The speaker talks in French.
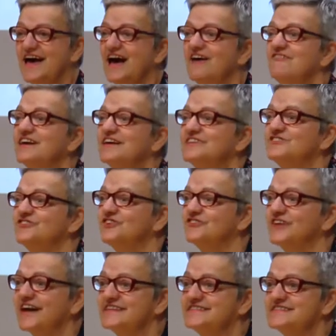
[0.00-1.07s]
avec
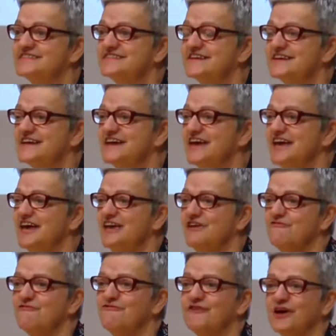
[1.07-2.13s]
tendresse
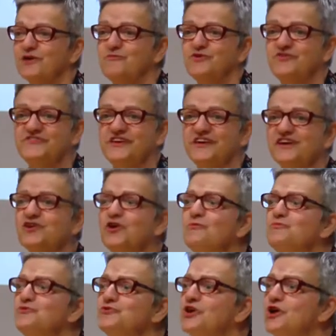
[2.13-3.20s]
et fermeté,
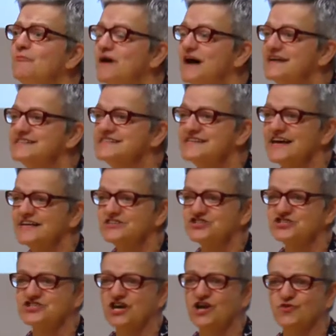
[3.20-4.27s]
comme une embrassade
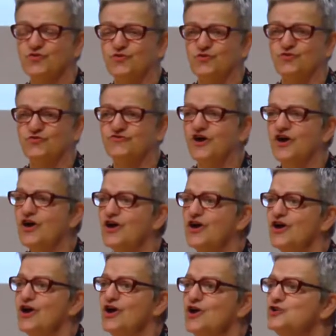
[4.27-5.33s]
chaleureuse
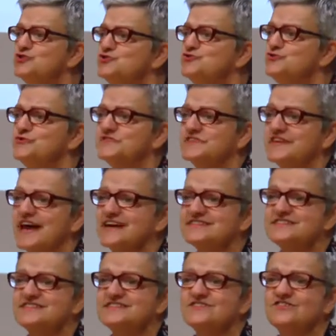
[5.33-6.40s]
jusqu'à
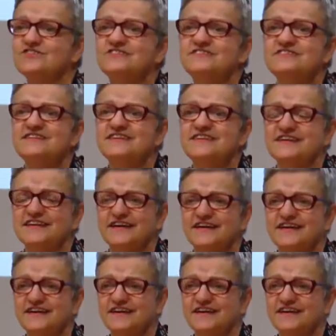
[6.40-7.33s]
sentir